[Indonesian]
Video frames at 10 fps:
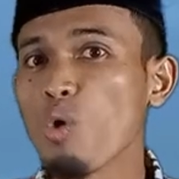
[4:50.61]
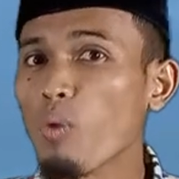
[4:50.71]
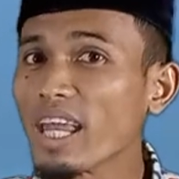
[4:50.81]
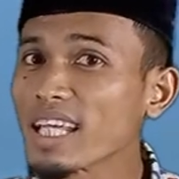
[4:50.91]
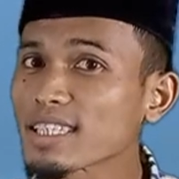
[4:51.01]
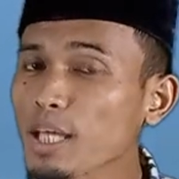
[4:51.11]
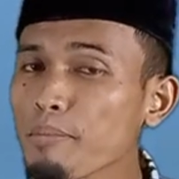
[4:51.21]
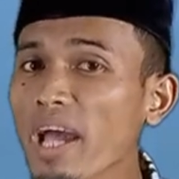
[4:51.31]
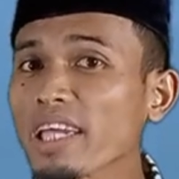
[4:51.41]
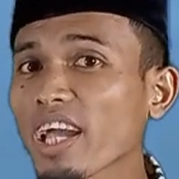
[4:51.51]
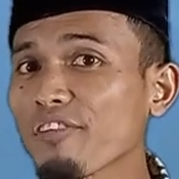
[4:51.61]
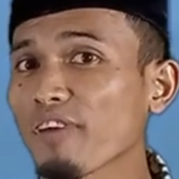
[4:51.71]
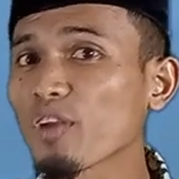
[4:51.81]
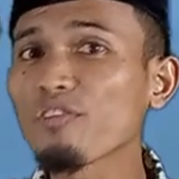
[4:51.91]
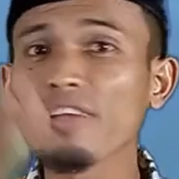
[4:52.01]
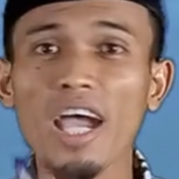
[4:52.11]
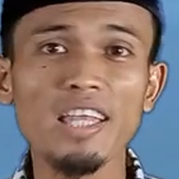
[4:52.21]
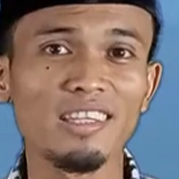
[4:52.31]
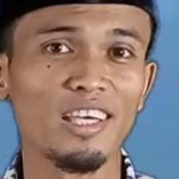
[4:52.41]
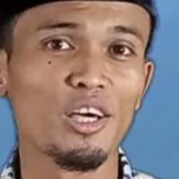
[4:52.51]
Wa ilas samai kaifa rufiat?
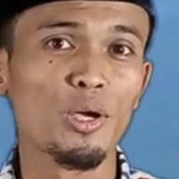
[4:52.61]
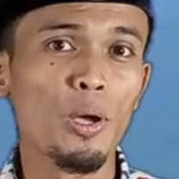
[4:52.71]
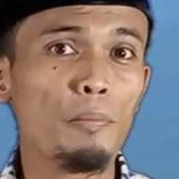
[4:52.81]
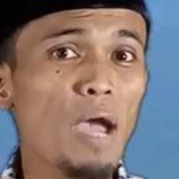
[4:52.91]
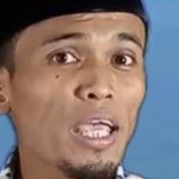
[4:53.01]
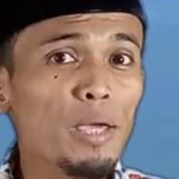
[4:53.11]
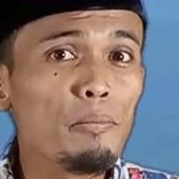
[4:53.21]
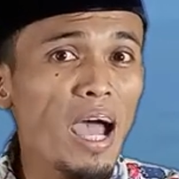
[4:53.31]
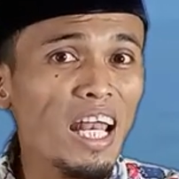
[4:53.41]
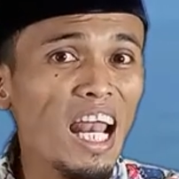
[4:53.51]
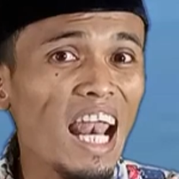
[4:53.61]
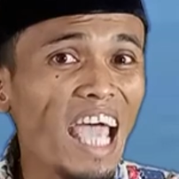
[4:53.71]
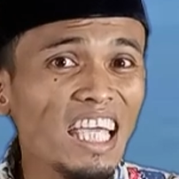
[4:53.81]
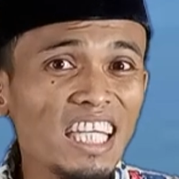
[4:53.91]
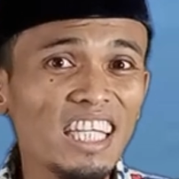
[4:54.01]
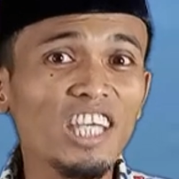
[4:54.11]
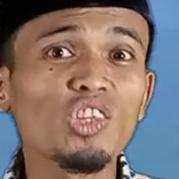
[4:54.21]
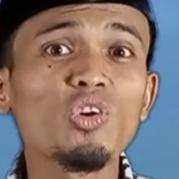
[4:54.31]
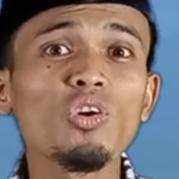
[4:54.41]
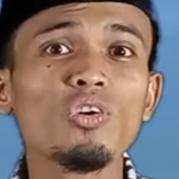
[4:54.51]
bagaimana langit
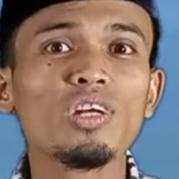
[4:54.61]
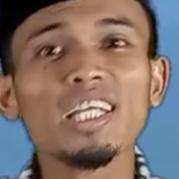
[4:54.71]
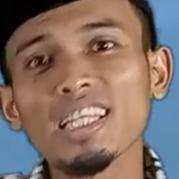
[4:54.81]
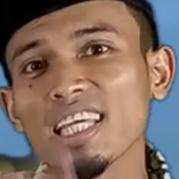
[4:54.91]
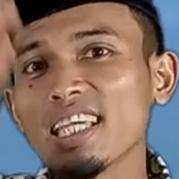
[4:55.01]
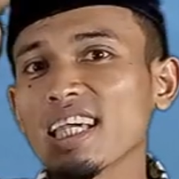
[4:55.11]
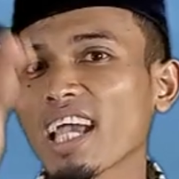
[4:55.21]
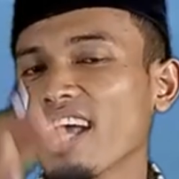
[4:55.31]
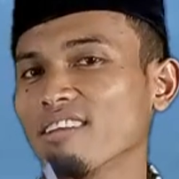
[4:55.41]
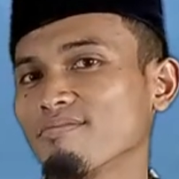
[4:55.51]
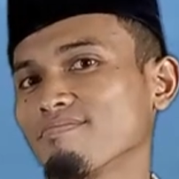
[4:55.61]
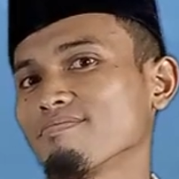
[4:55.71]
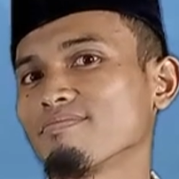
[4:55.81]
itu ditinggikan.